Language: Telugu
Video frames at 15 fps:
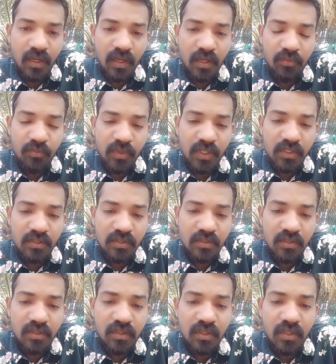హాయ్ ఫ్రెండ్స్
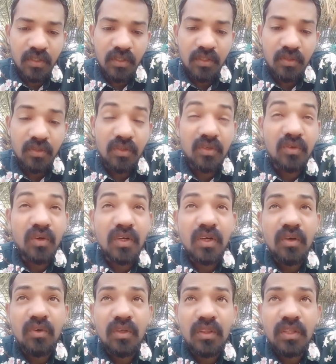ఈ ఒక
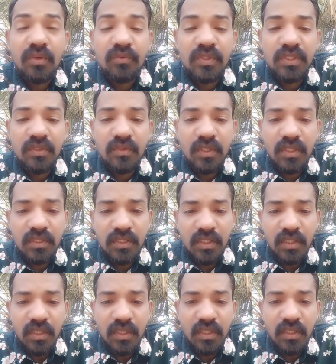కొత్త విషయం
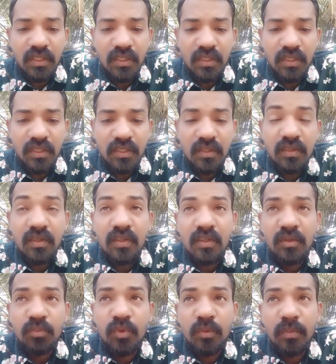తెలిసింది
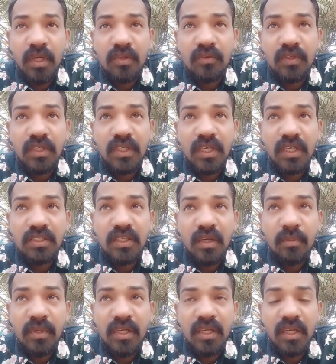ఇప్పుడు మనం ఇండియా
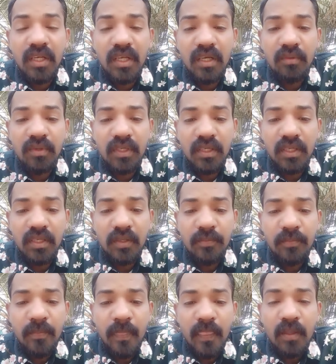సాఫర్కి వెళ్ళినామంటే
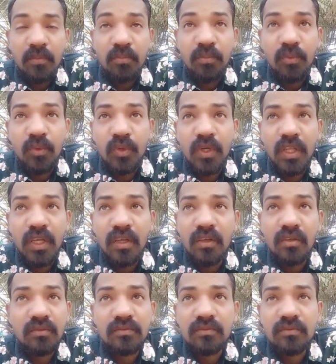మూడు
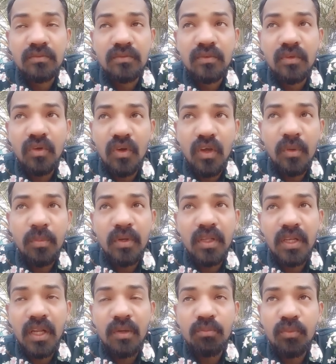నెలలు లోపలే
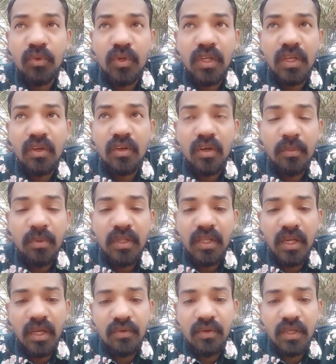రా మూడు నెలల లోపలే
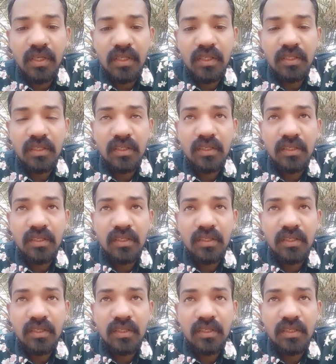రావాలి